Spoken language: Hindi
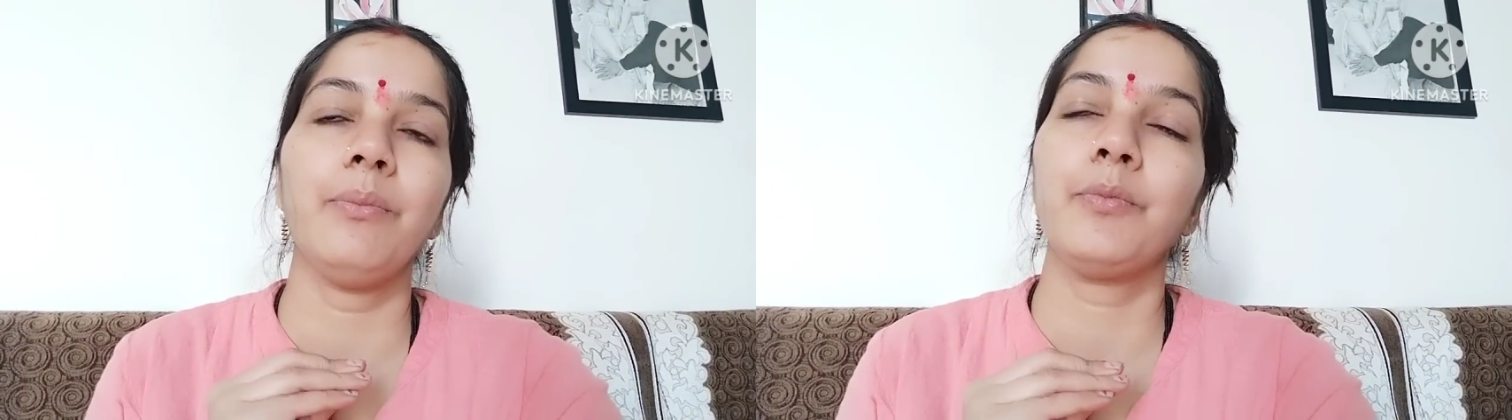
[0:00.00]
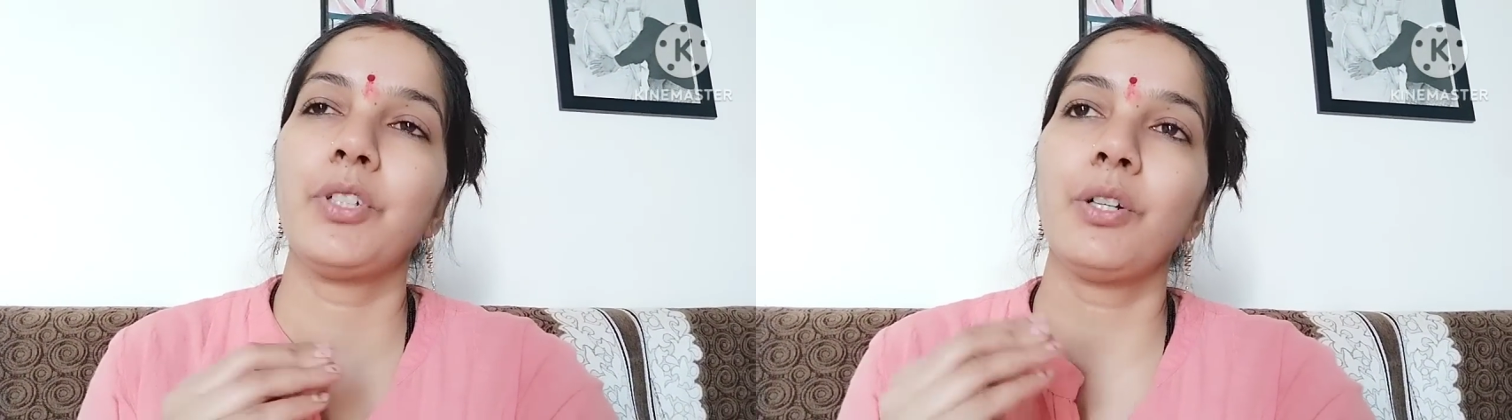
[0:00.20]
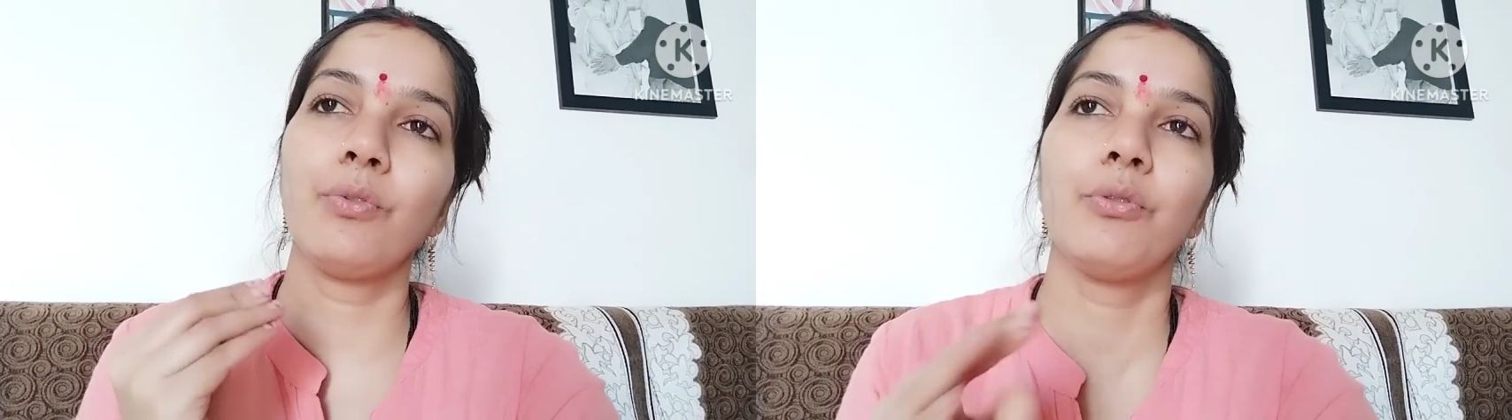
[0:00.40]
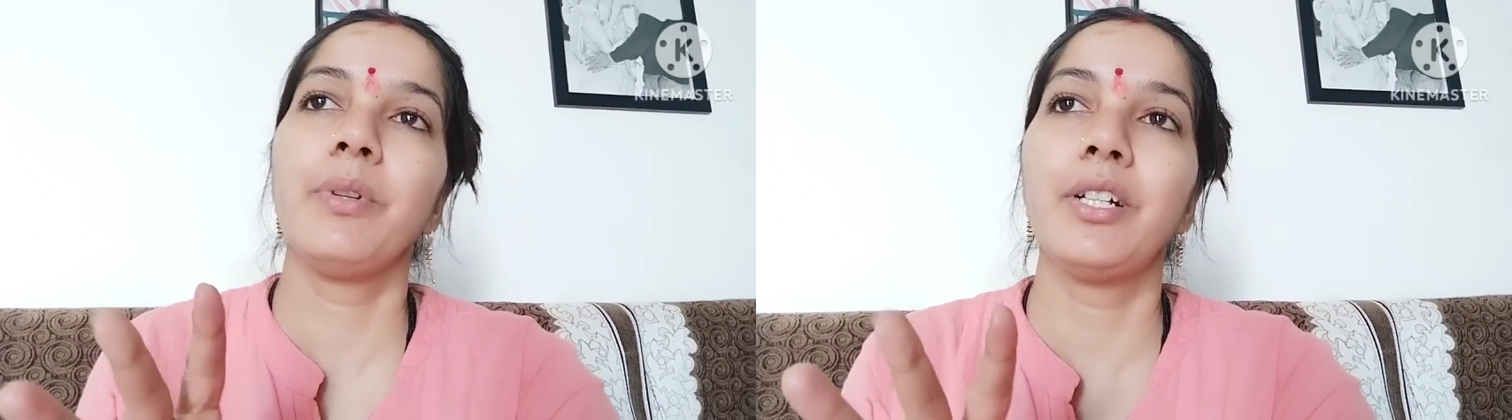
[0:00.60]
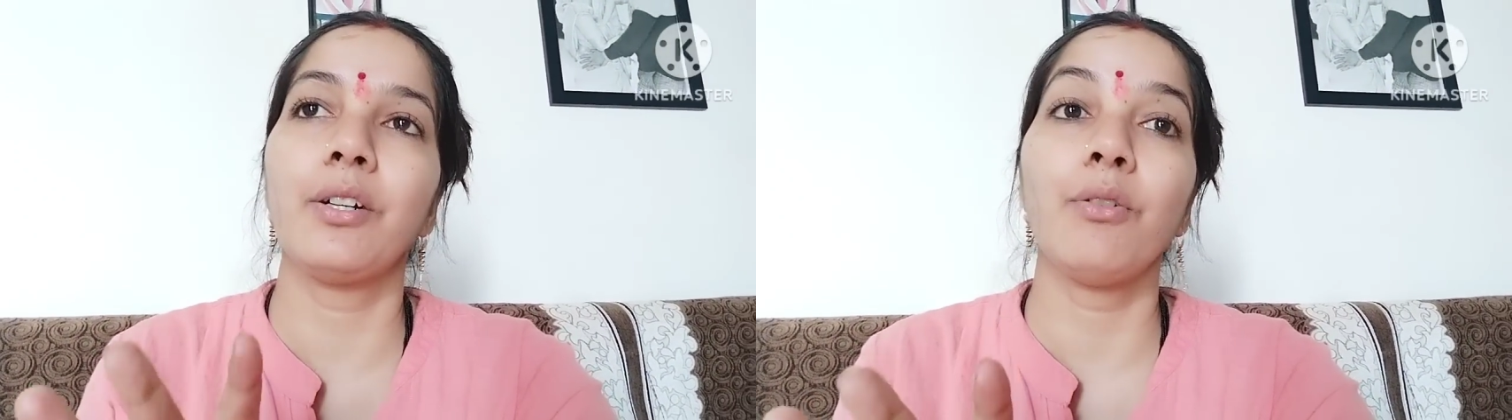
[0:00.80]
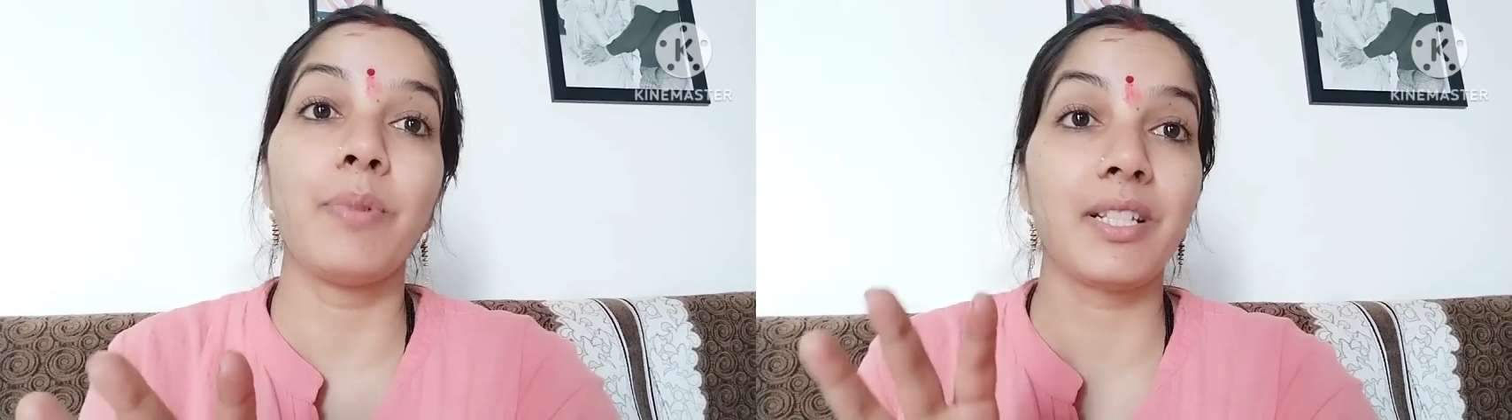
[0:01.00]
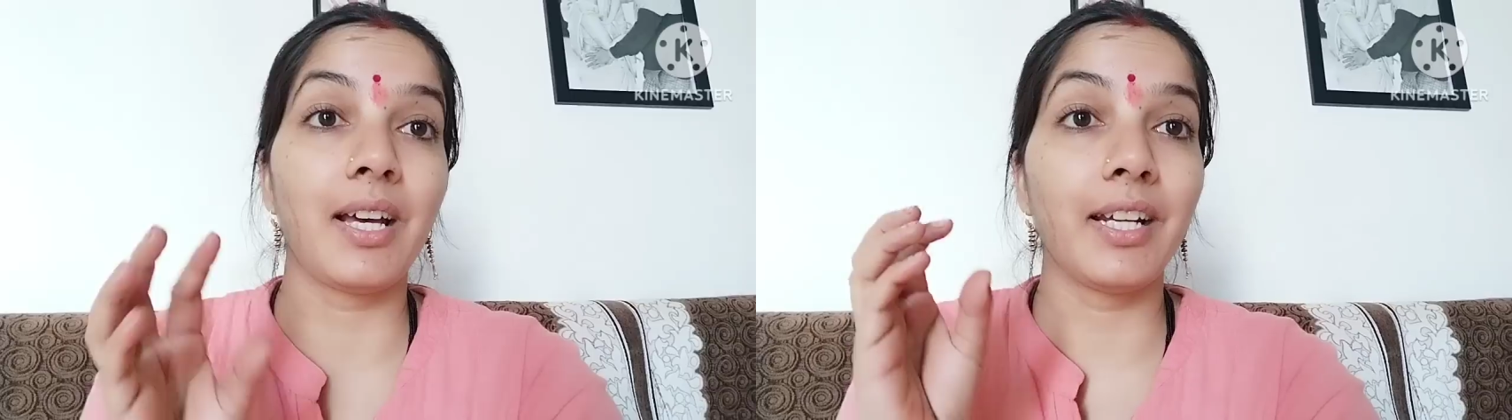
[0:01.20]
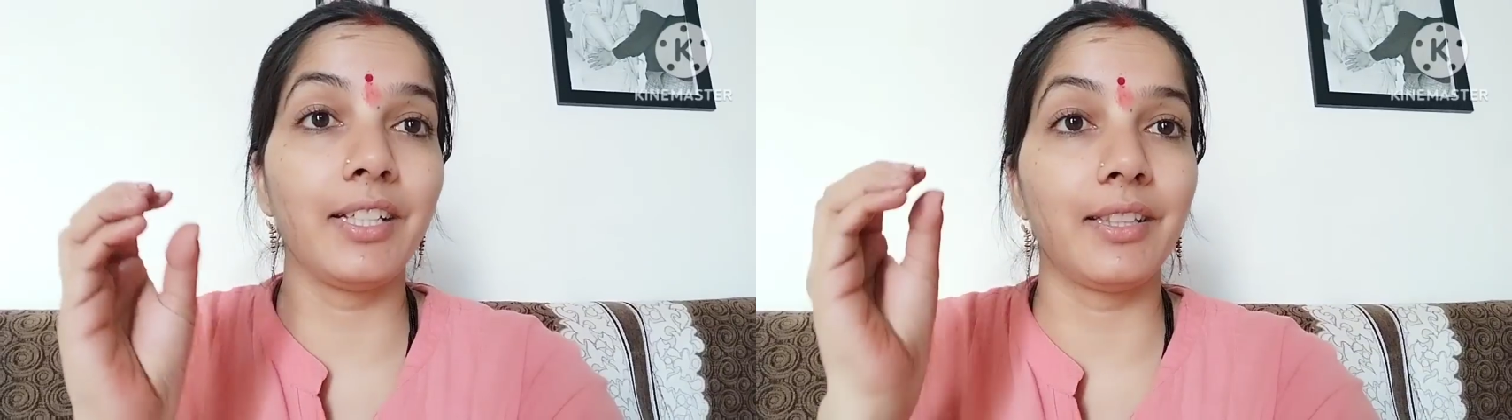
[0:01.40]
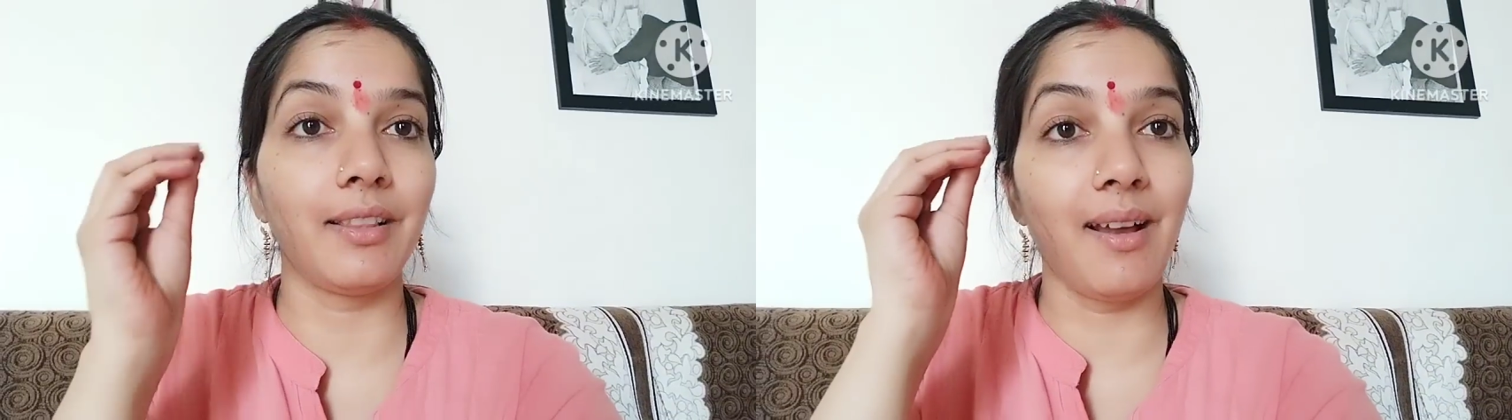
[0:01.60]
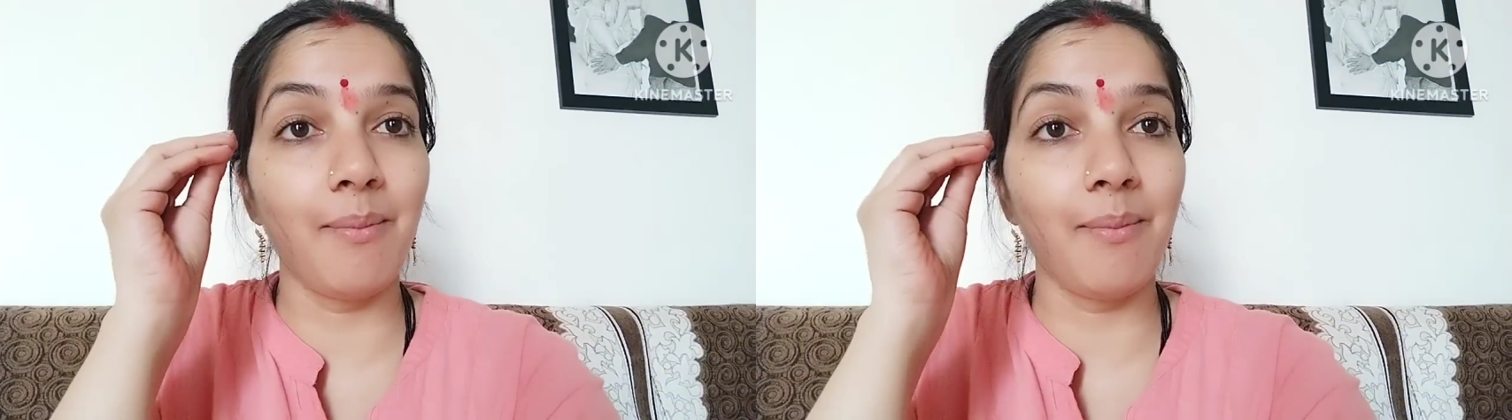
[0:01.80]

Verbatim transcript: चाहे कुछ भी करो पसारा इतना